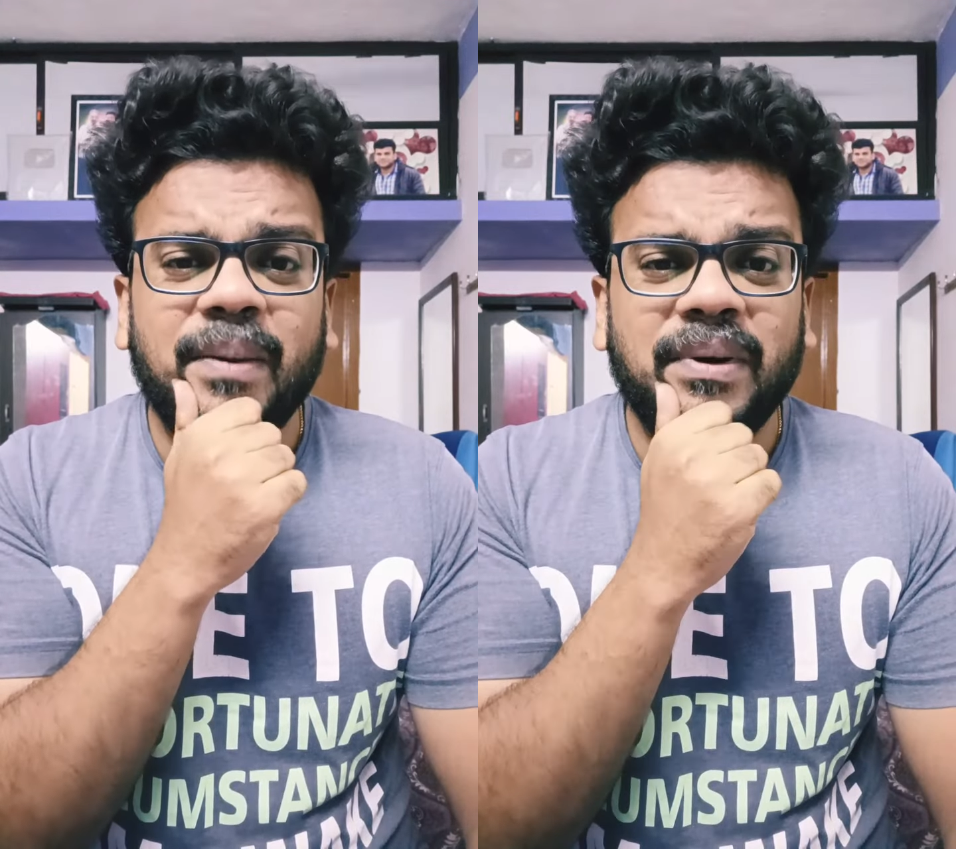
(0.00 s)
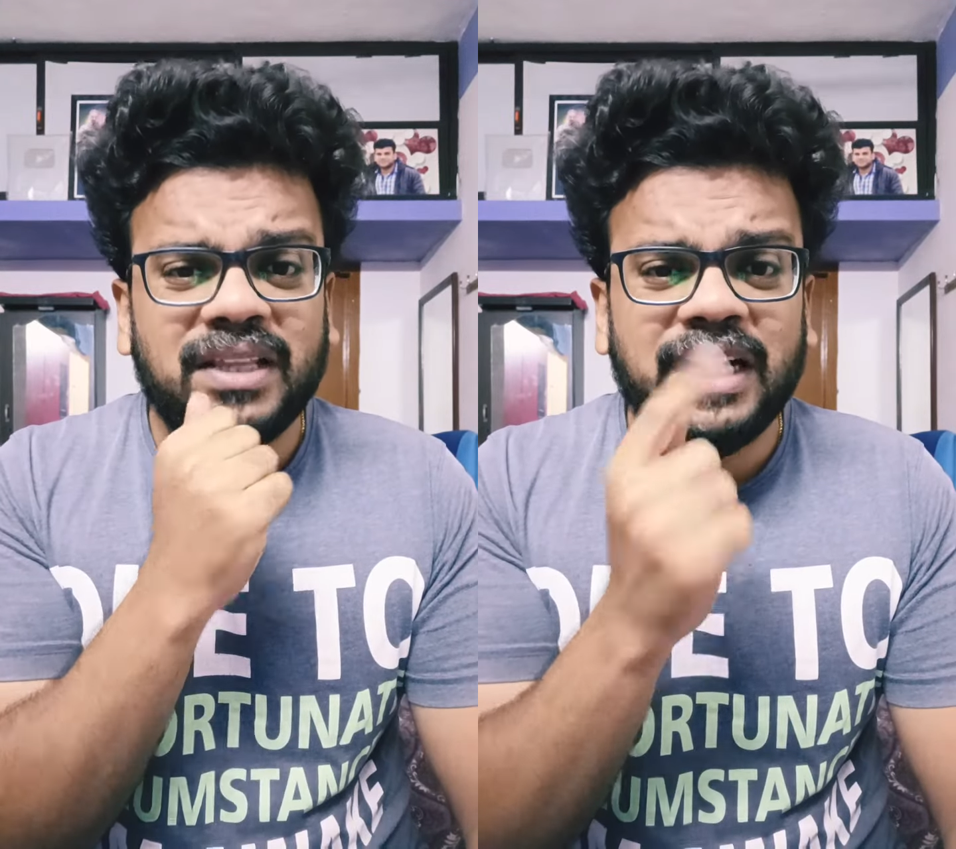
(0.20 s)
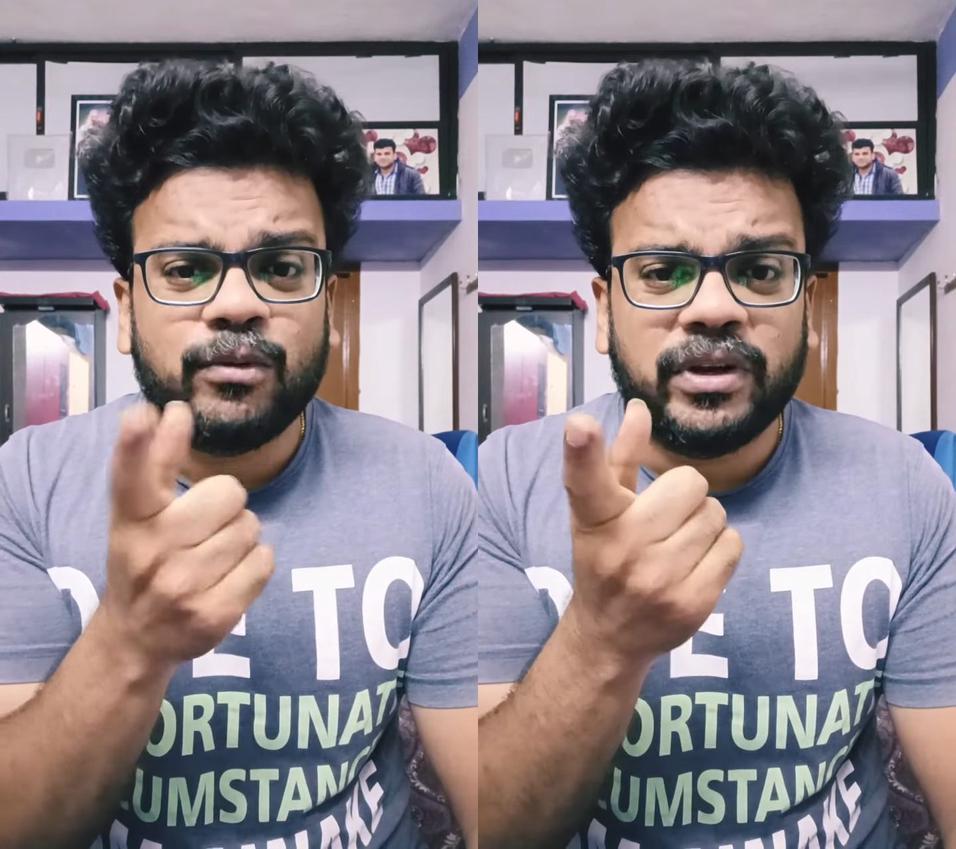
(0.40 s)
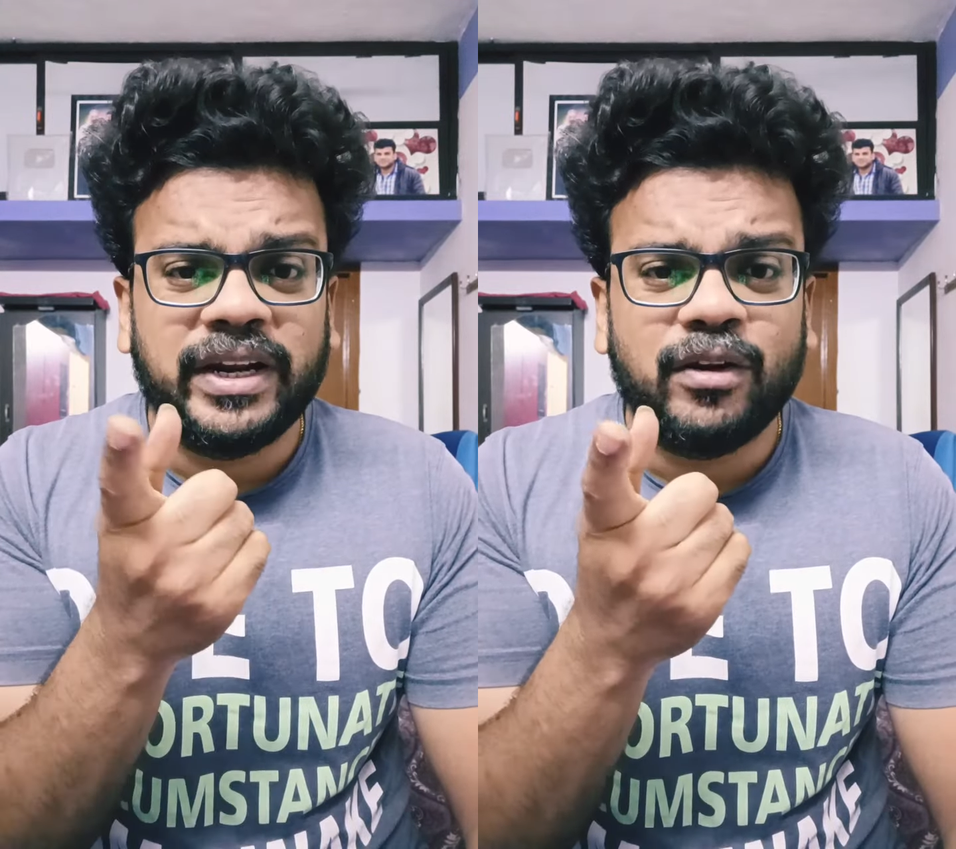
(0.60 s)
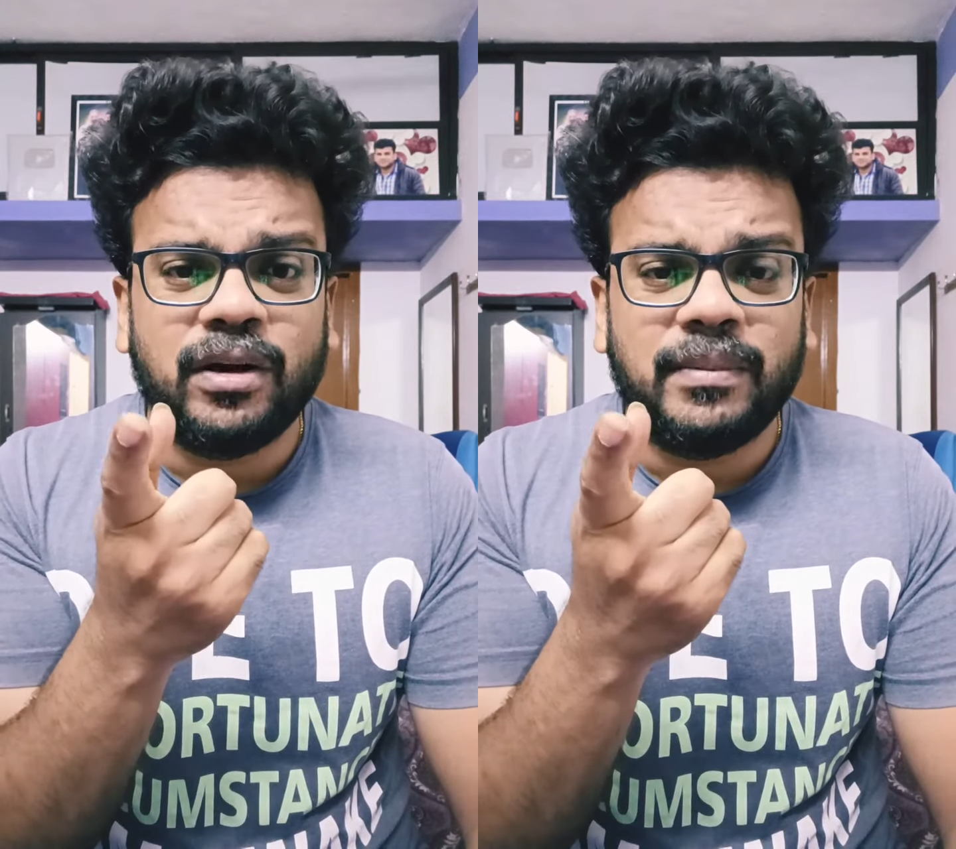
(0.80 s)
பதிலடி
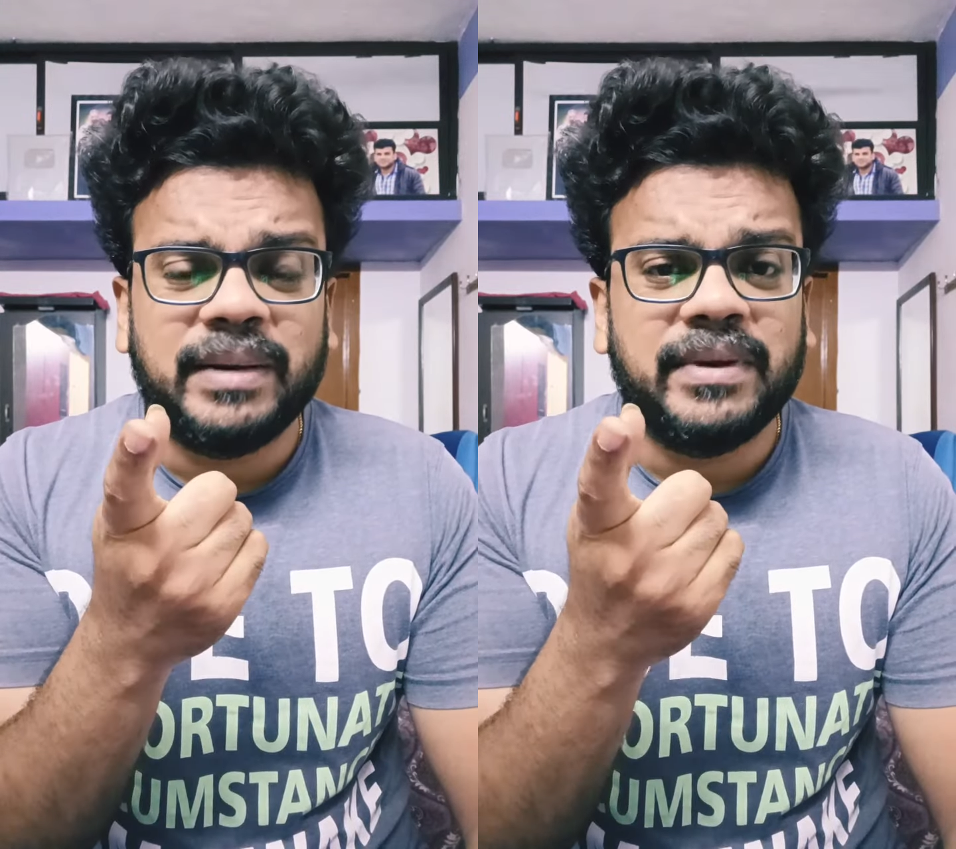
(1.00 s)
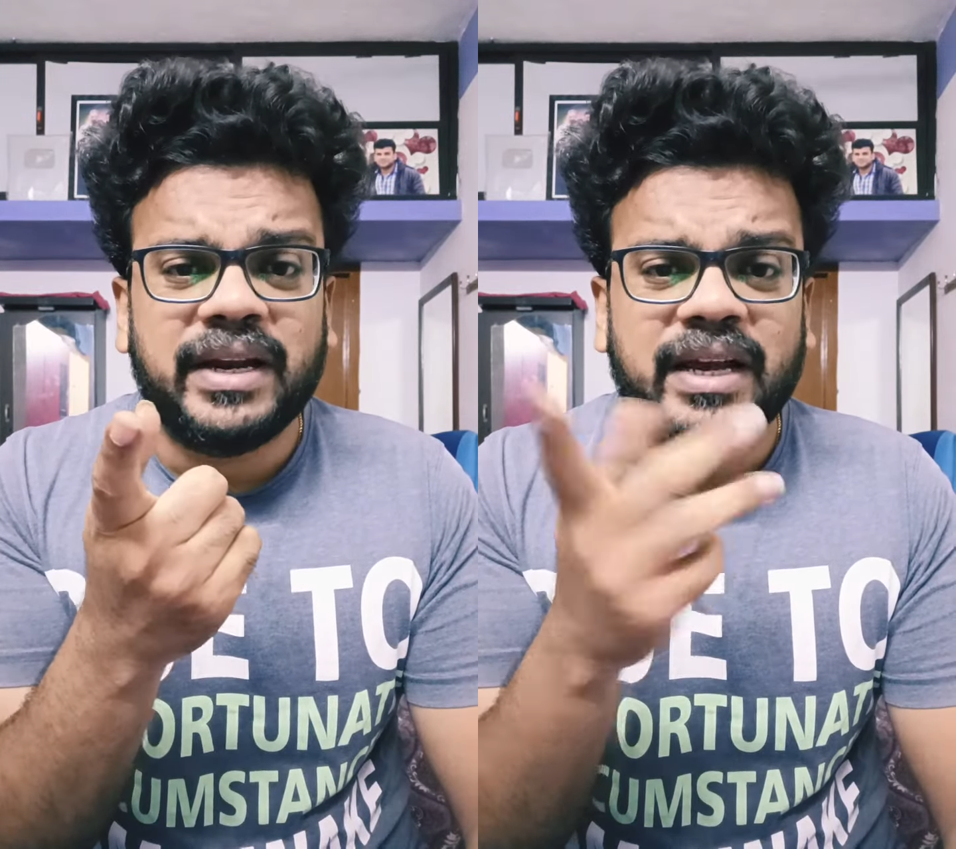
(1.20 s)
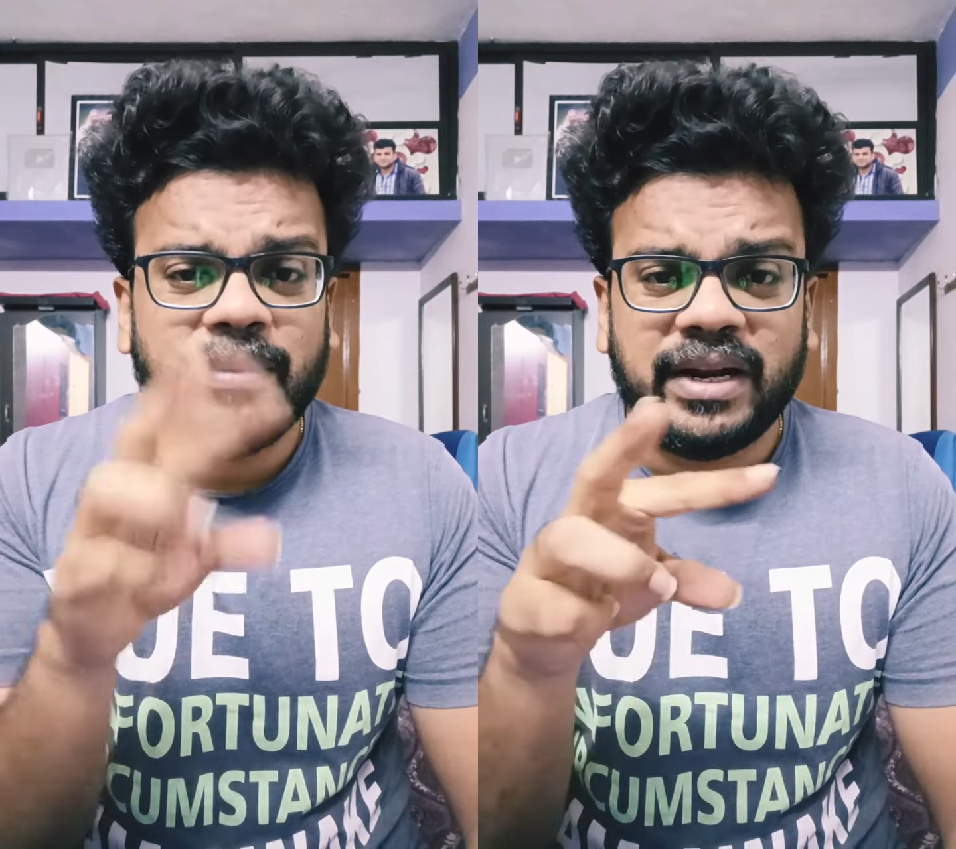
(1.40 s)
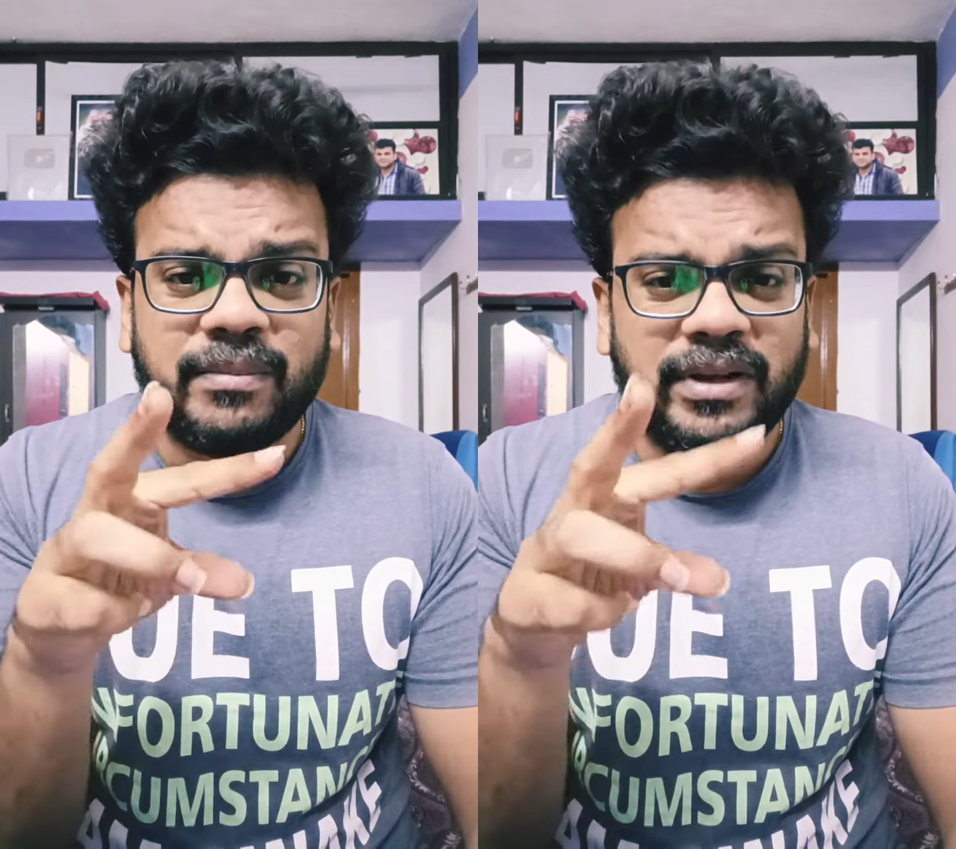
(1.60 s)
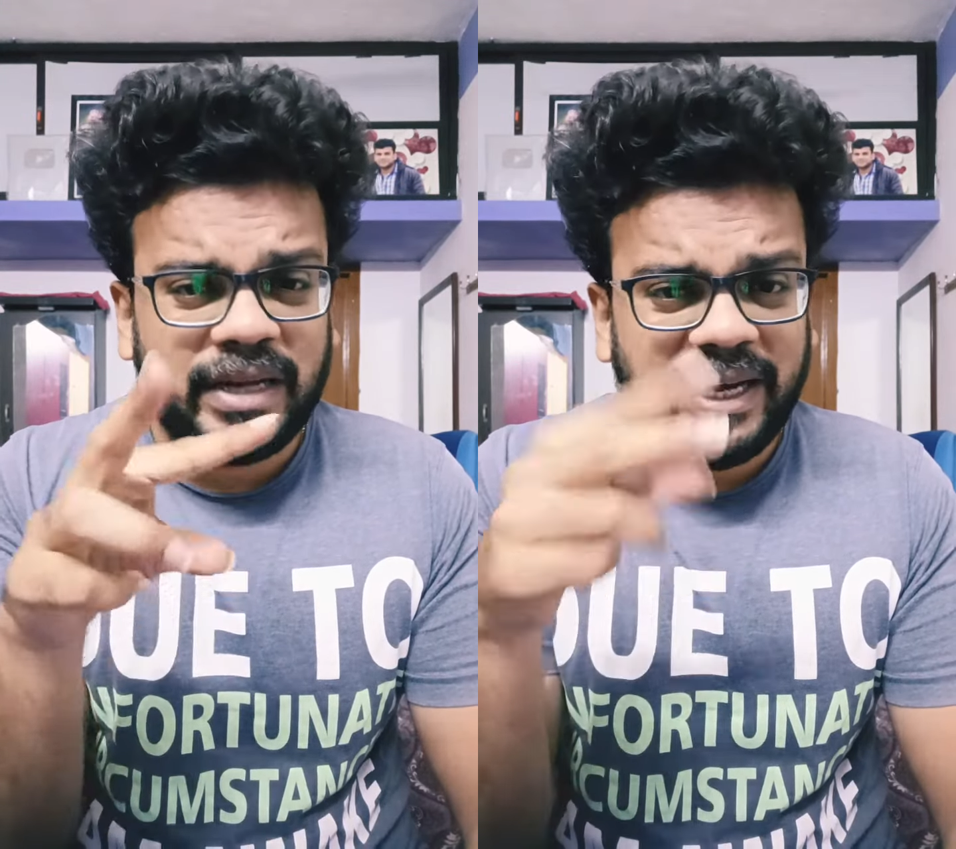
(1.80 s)
கொடுக்குறீங்களோ மணிமேகலுக்கு அப்படின்ற
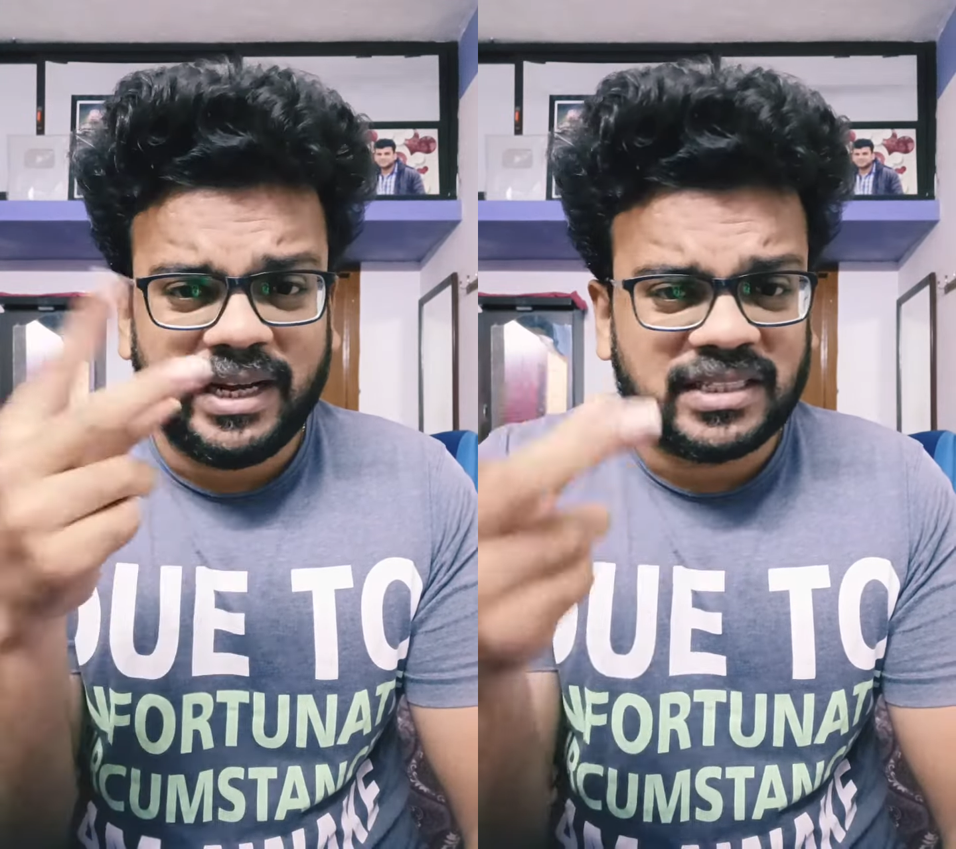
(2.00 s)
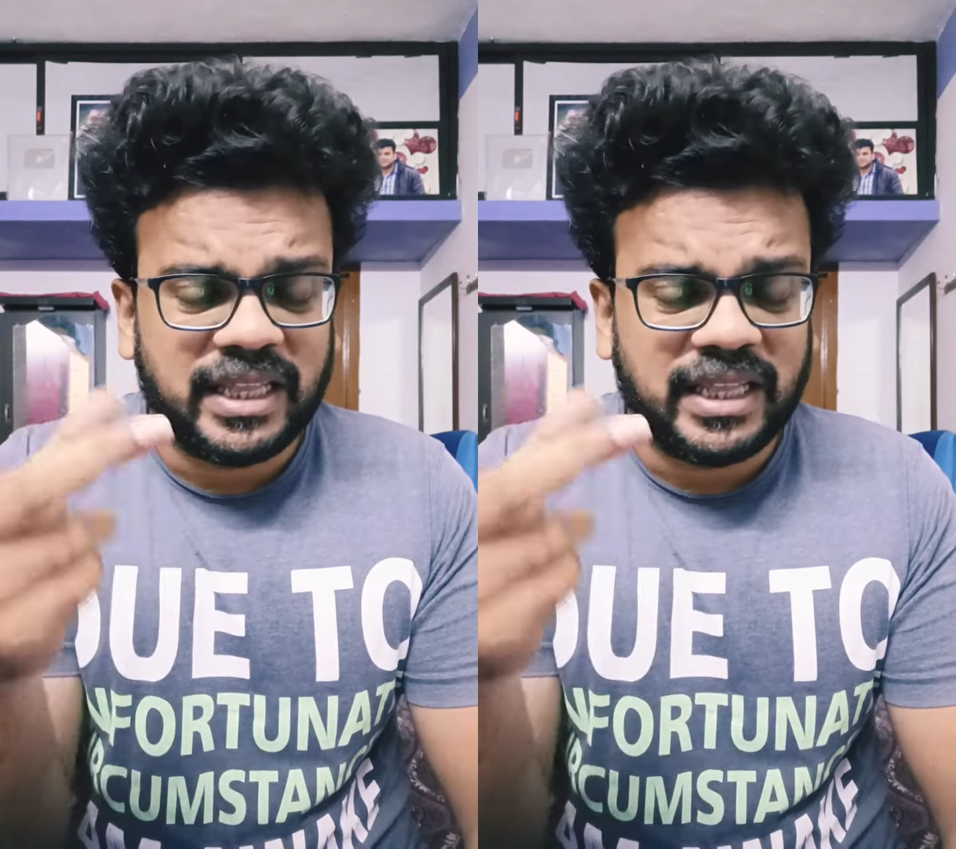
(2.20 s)
மாதிரி லைட்டாக